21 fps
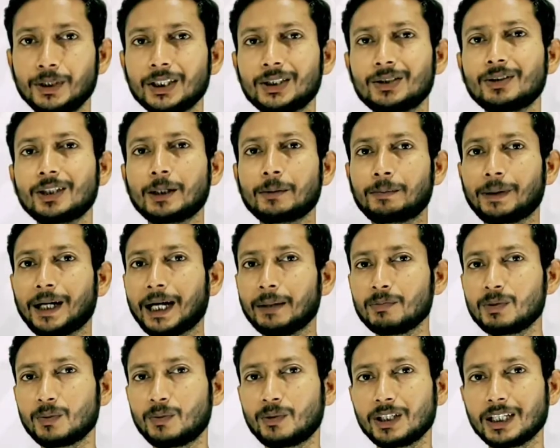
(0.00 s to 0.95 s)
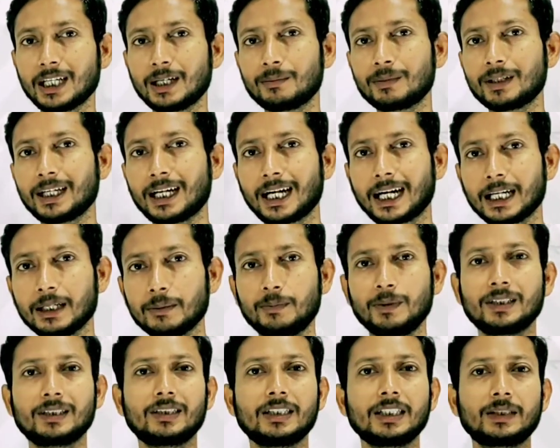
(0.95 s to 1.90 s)
বিশেষ করে ফাইভ জি ফোনে আমরা
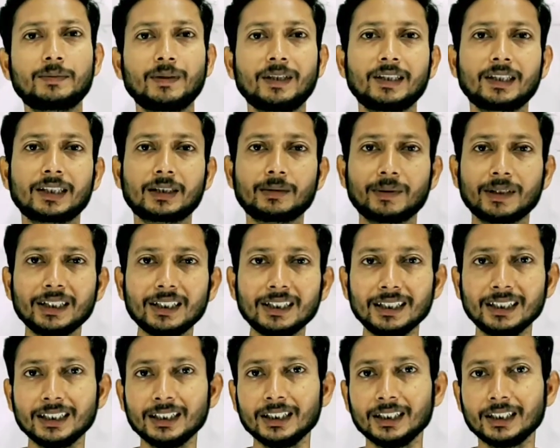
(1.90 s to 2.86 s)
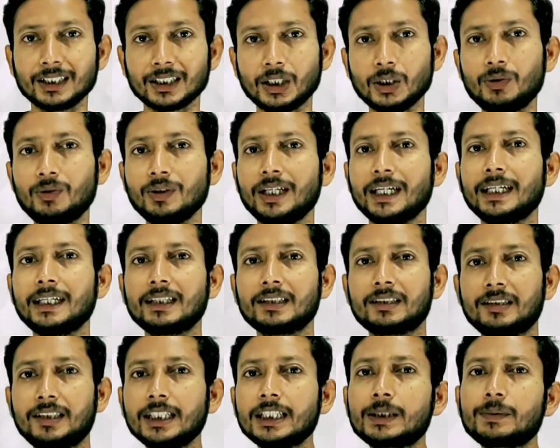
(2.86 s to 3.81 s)
আইপিএস ডিসপ্লে দেখতে পারি কিন্তু এখানে
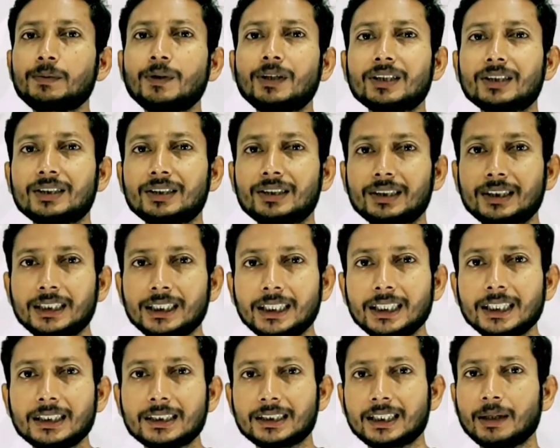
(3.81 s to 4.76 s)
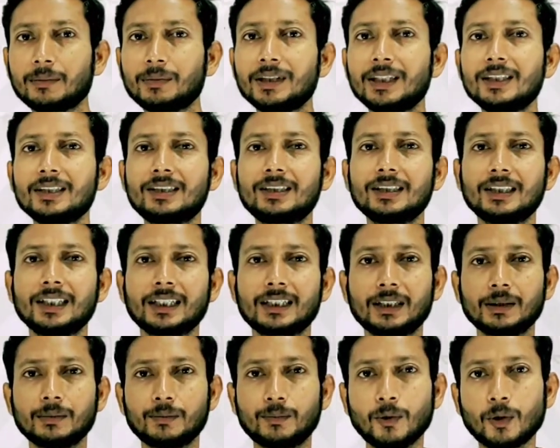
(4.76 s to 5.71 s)
সিক্স পয়েন্ট সিক্স সেভেন ইঞ্চির
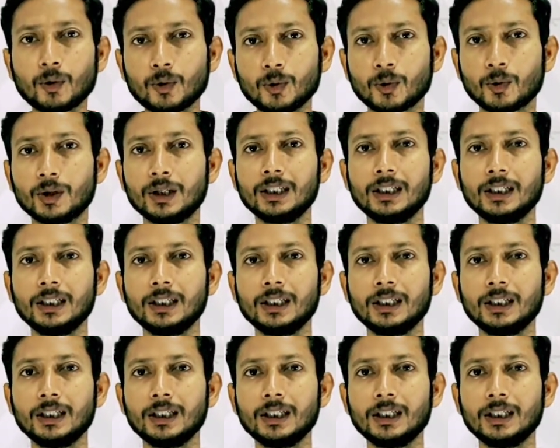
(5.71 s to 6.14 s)
একটি বড়